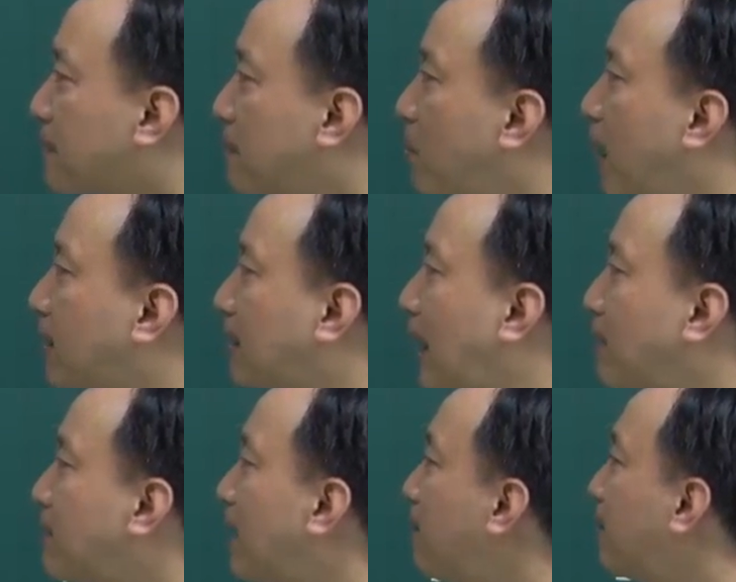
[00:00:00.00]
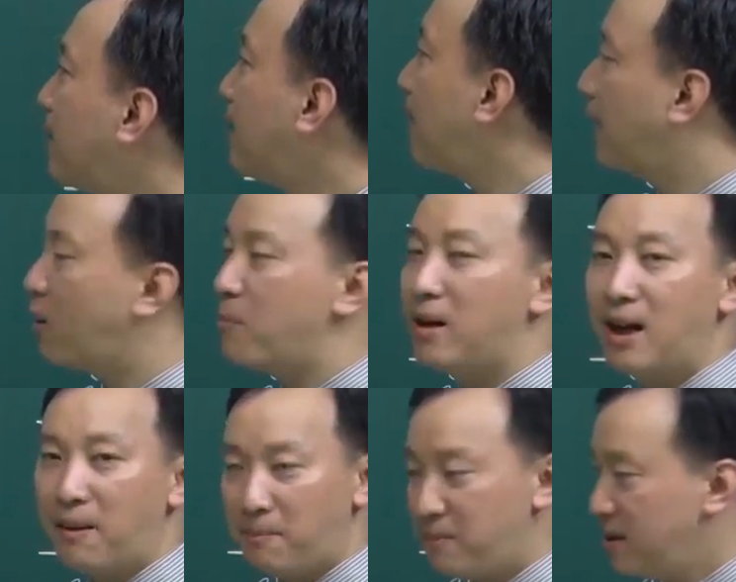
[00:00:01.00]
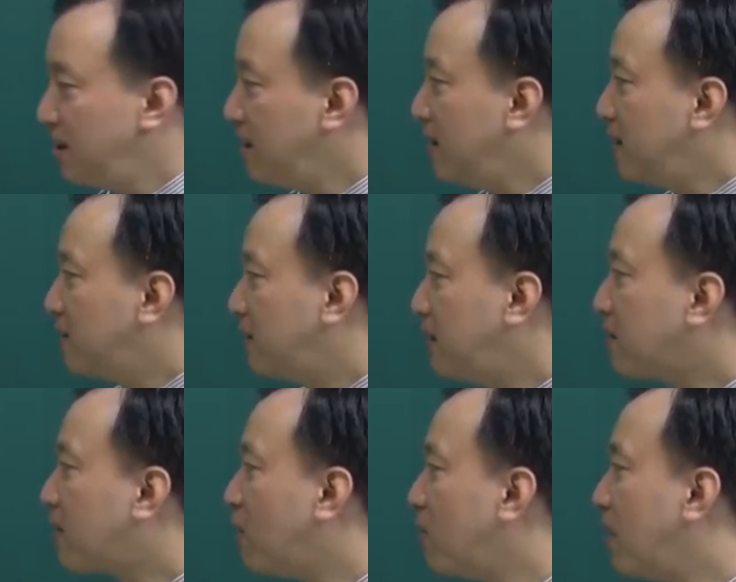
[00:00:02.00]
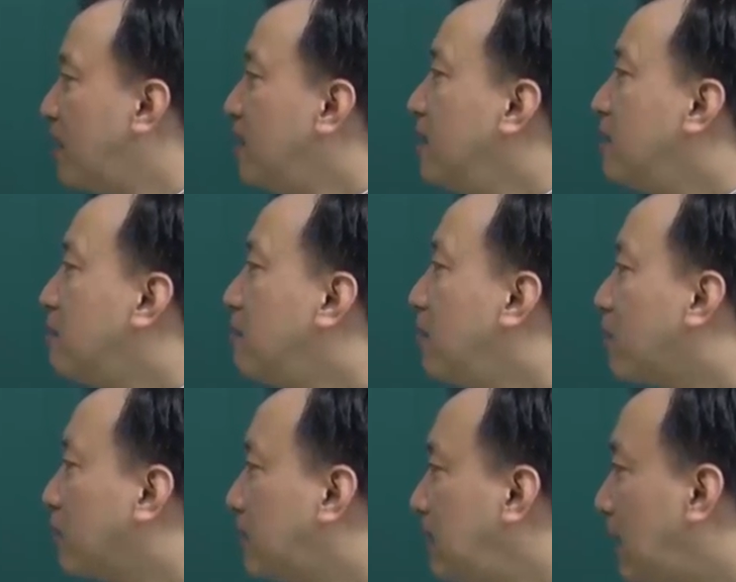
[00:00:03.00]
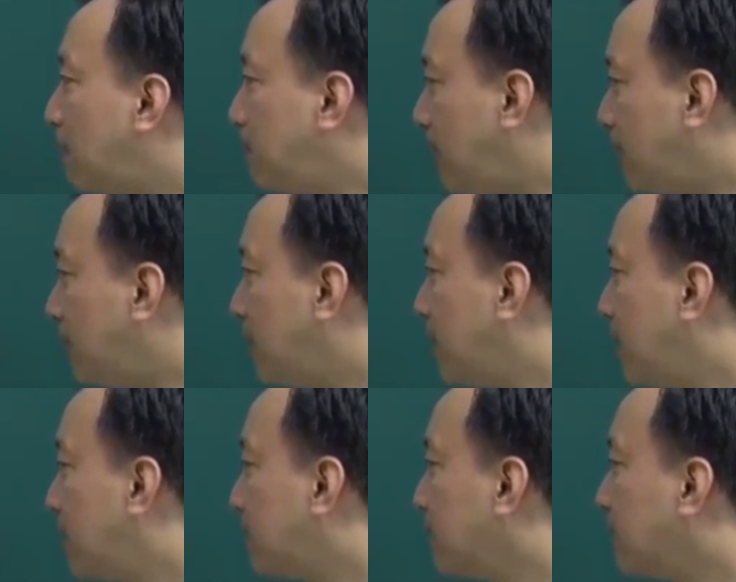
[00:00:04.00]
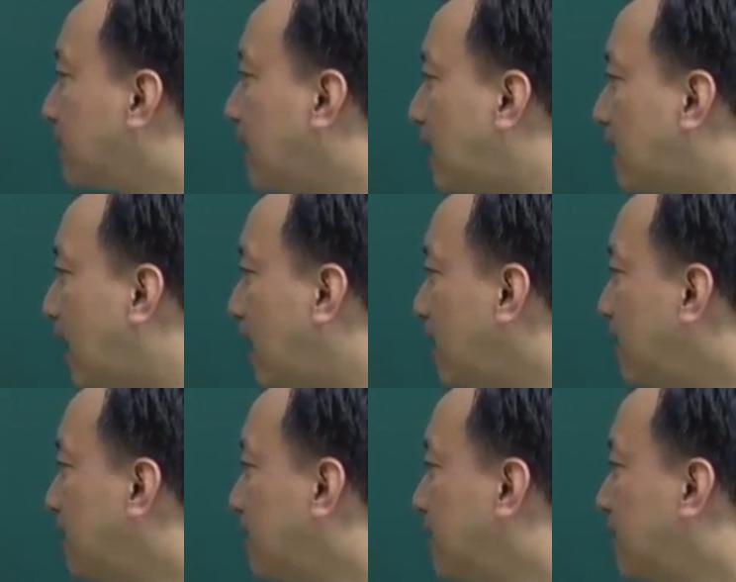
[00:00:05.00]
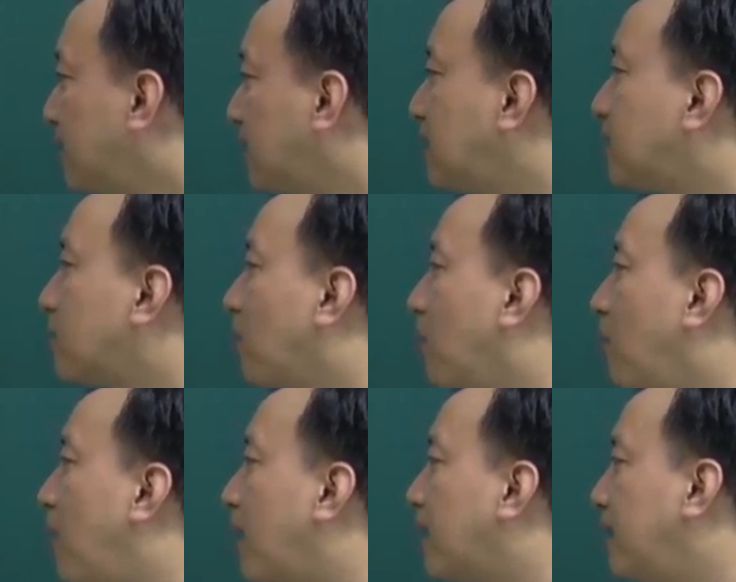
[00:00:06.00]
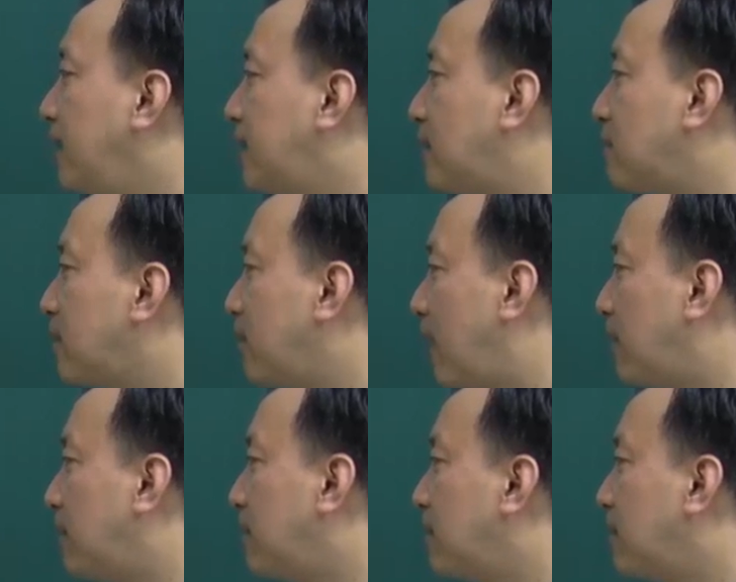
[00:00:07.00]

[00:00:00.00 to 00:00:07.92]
1800 đến năm 2015 và yêu cầu là biểu đồ thích hợp nhất để hiện sự gia tăng dân số Hoa Kỳ trong giai đoạn